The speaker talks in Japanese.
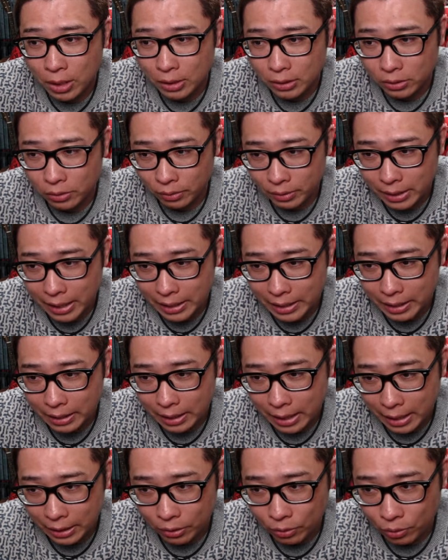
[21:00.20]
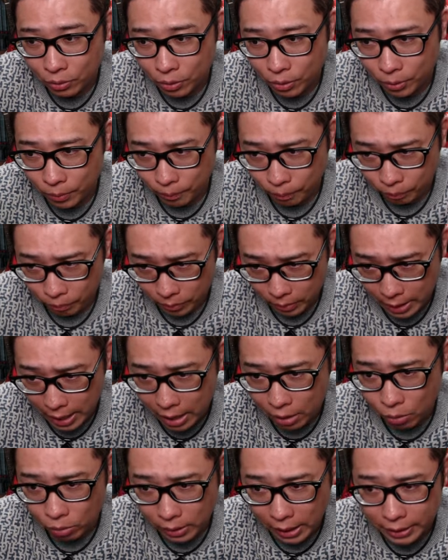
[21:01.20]
そんなに、あのー、
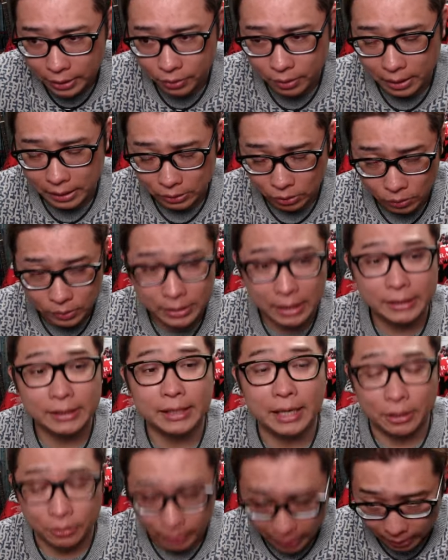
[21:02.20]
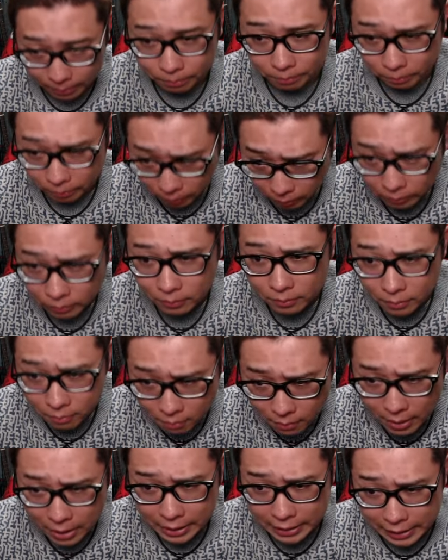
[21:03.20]
抵抗体っていうのが存在しないので。
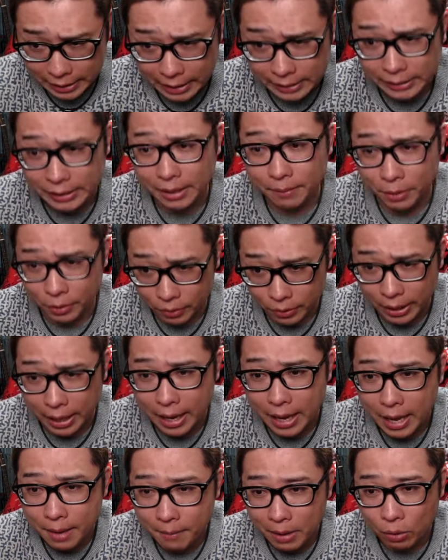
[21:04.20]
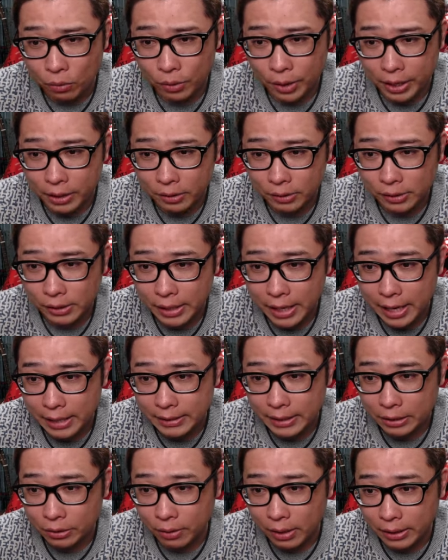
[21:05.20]
冷やしレベルのね。まあ、この辺の水平
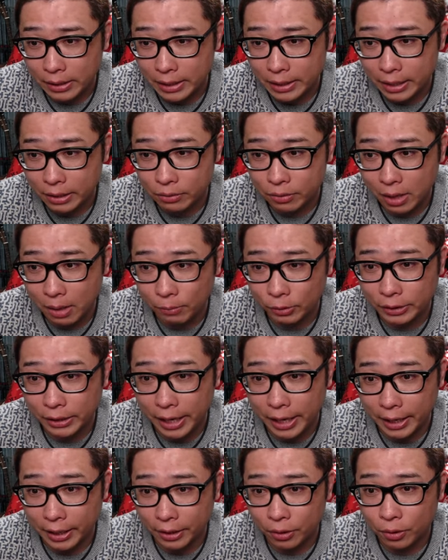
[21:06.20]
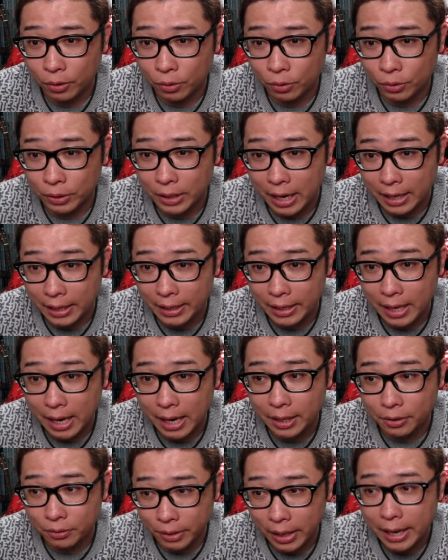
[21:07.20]
線とか効いてくるかもしれへんけど、この高値高
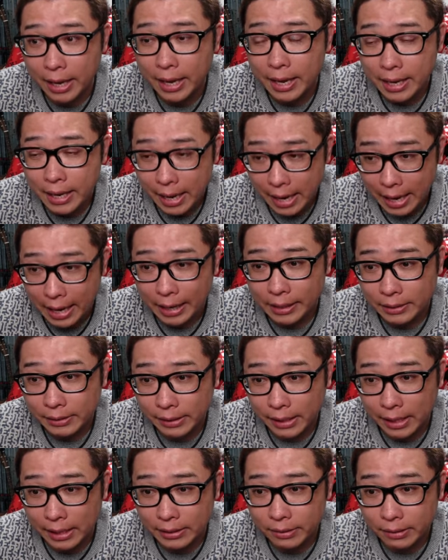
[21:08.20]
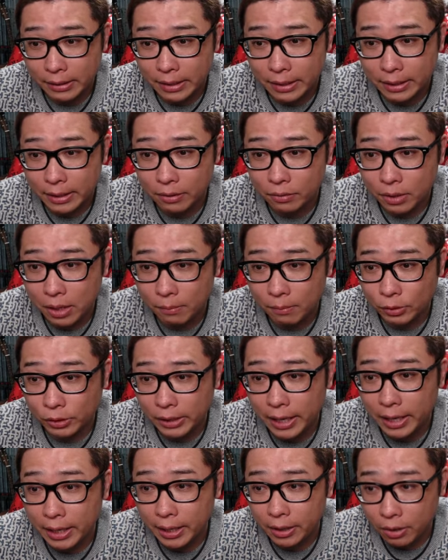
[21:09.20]
値のね、はい、水平線は効いてくるかもし
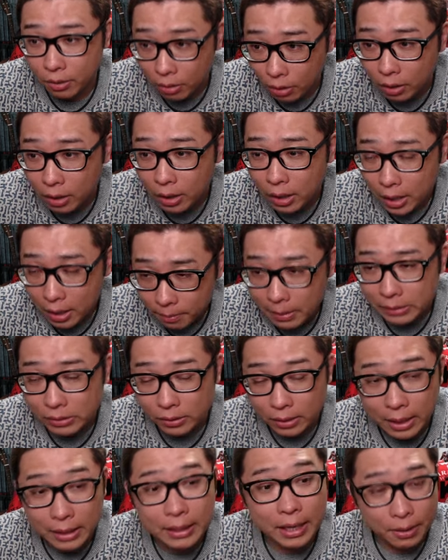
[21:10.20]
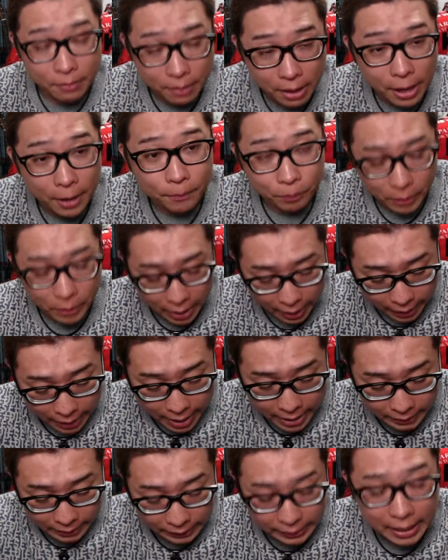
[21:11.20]
れへんけど、まあ、そのあたりは、えー、
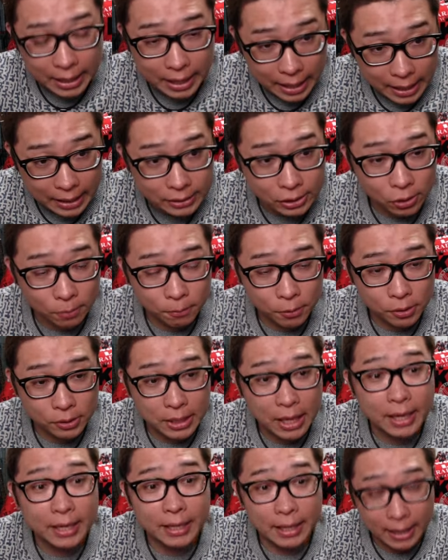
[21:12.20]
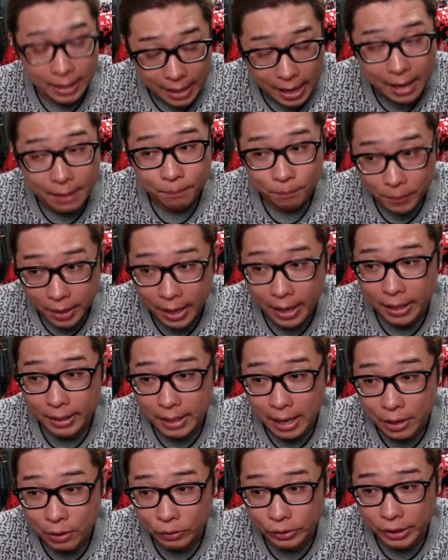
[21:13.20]
ケアしながら、ストップロス上げながら、えー、
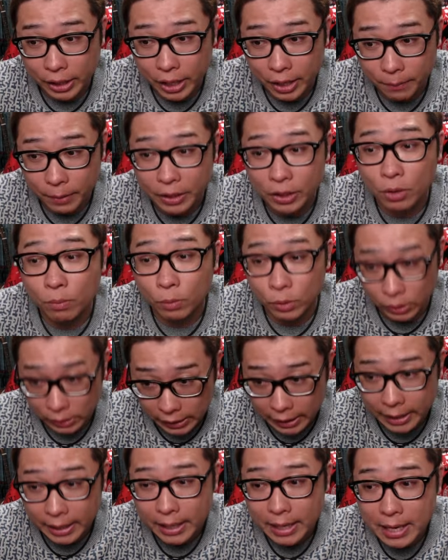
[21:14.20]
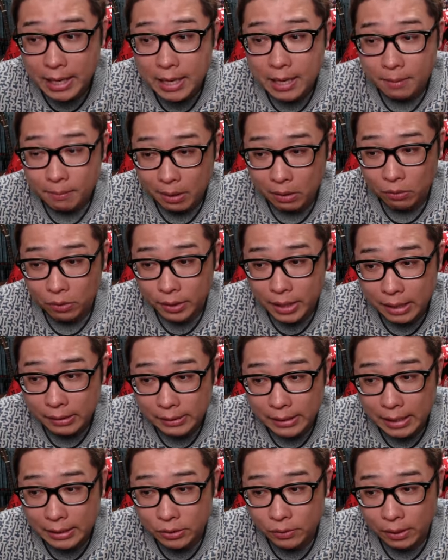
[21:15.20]
対応していけばいいと思うし、まあ、この逆
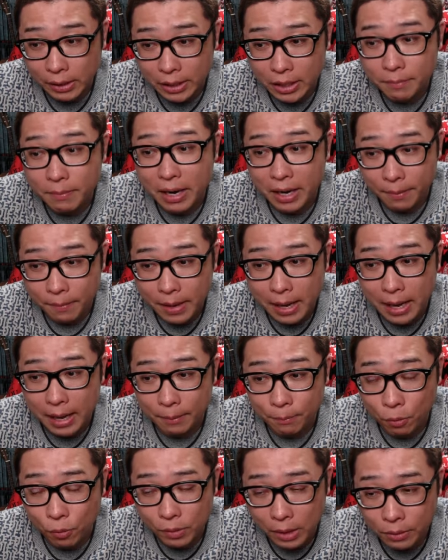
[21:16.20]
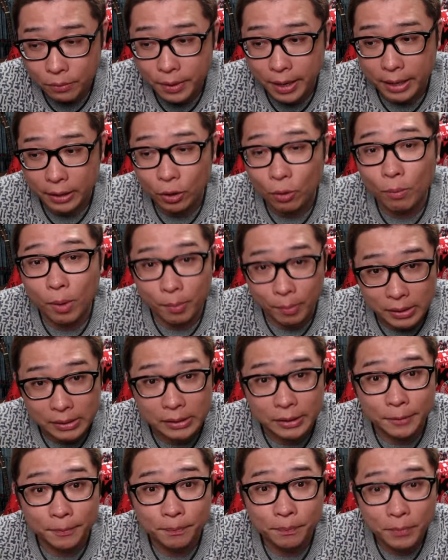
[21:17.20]
三存が決まれば、僕は上やと思いま
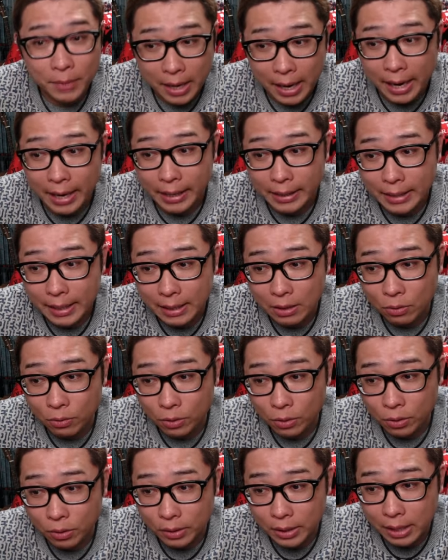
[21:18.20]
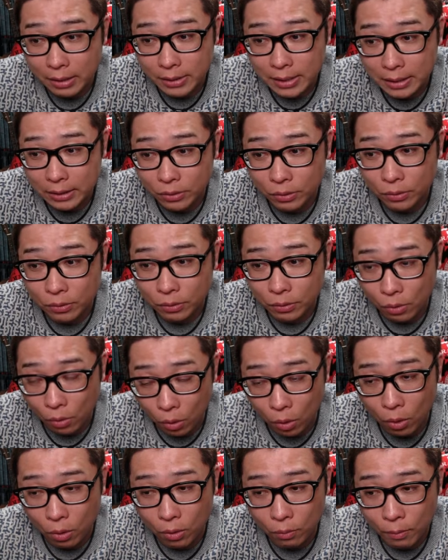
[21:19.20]
す。はい、ただこの逆算論
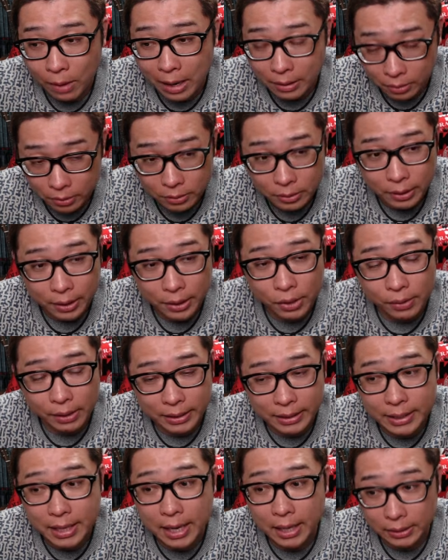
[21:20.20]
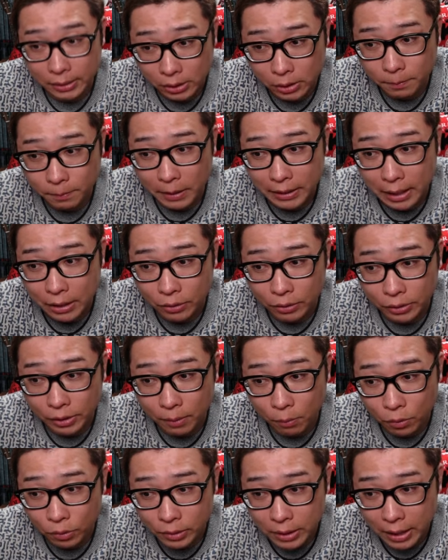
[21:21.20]
を割る要は否定するパターンとしては
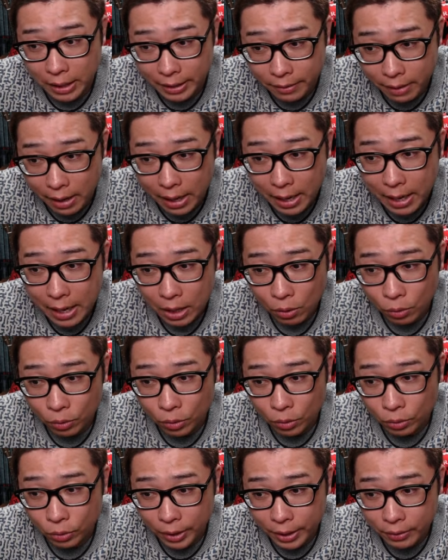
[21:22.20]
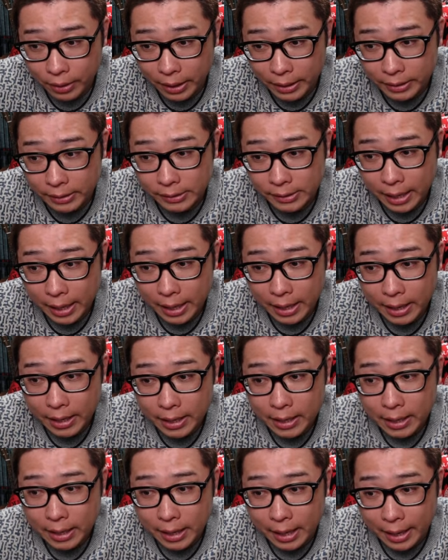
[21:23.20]
僕の中ではこのトレンドラインですね、
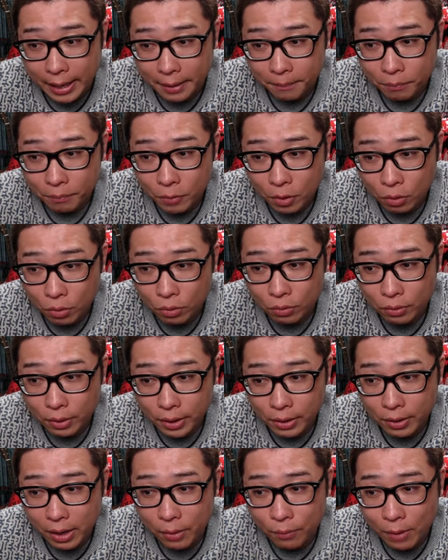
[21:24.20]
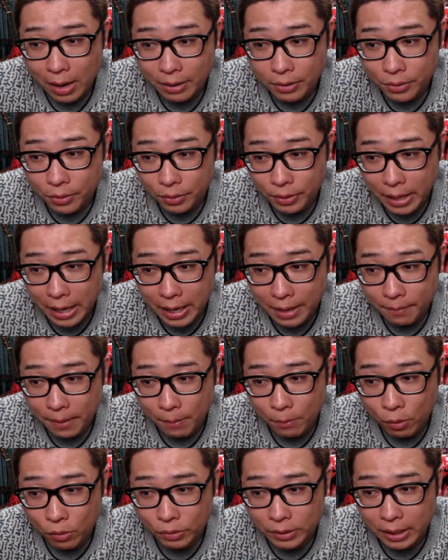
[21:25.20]
はい、このトレンドライン割るようであれば
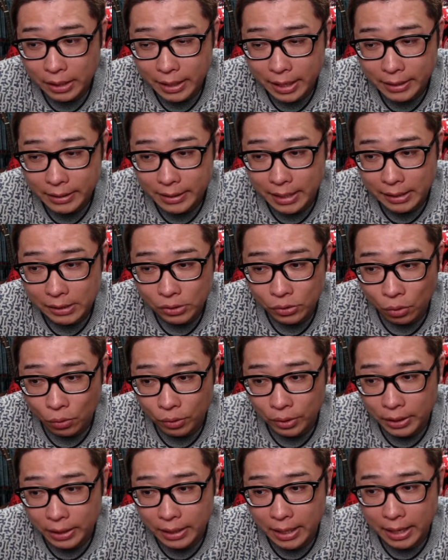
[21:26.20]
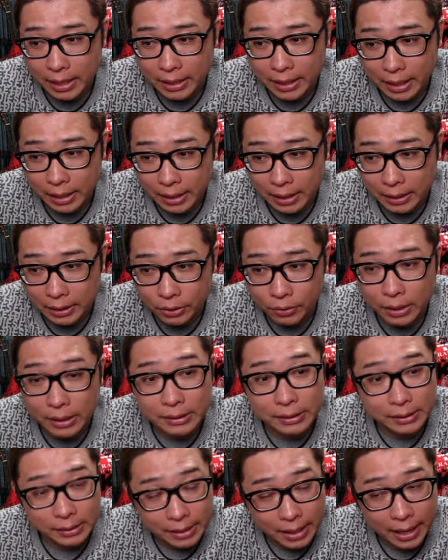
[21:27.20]
僕の中では一旦損切りでいいんかなっていう感
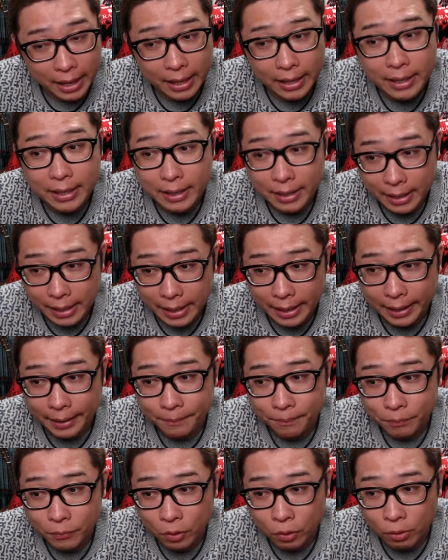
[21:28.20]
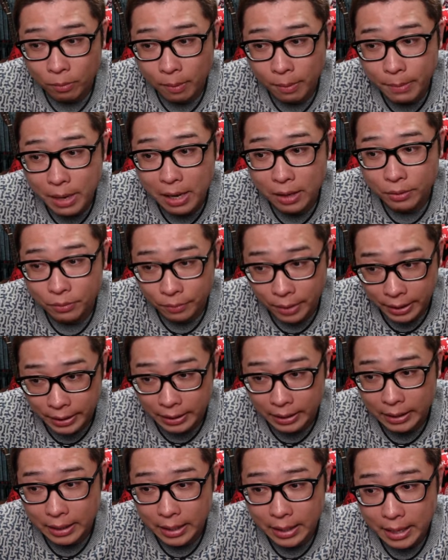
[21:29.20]
じですね、はい、このまま上
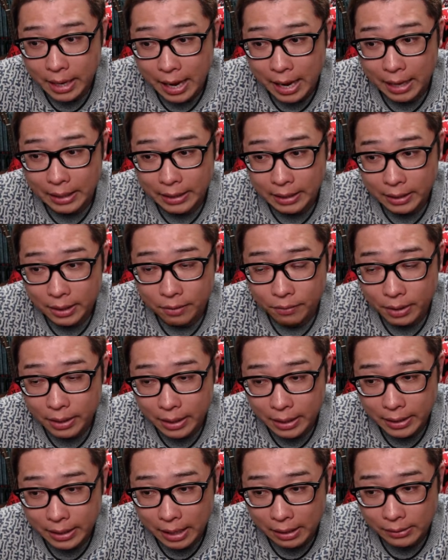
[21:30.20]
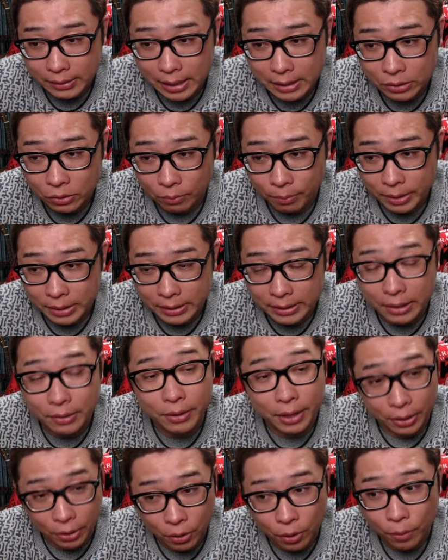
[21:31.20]
に上がってきてくれたら逆三存目指せる
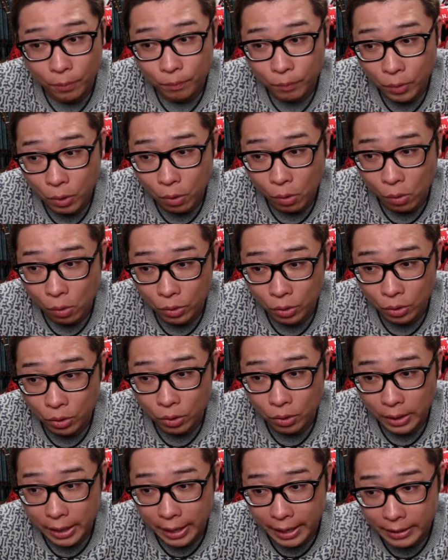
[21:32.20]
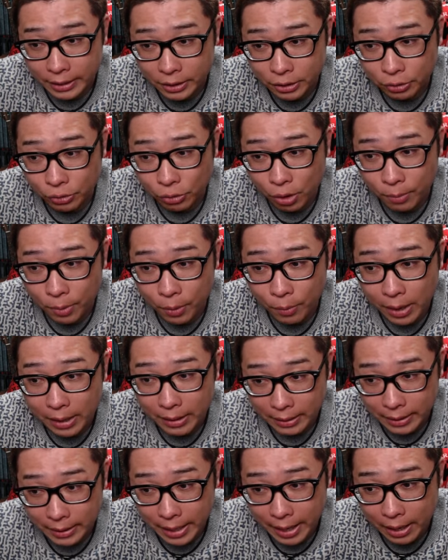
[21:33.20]
けどここの25位目
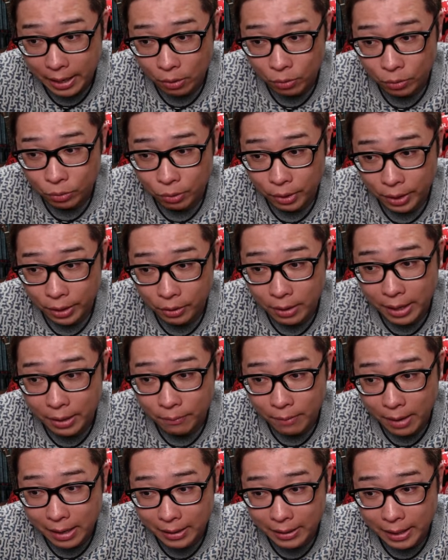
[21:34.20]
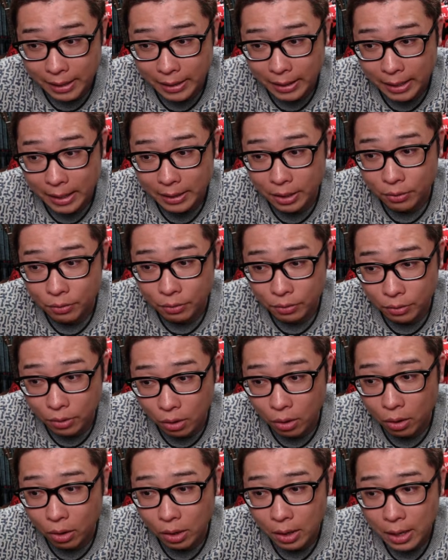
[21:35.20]
割ってこのトレンドライン割ってってなってくる
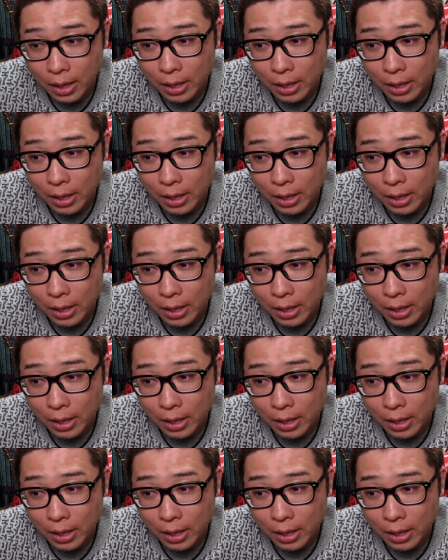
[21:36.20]
と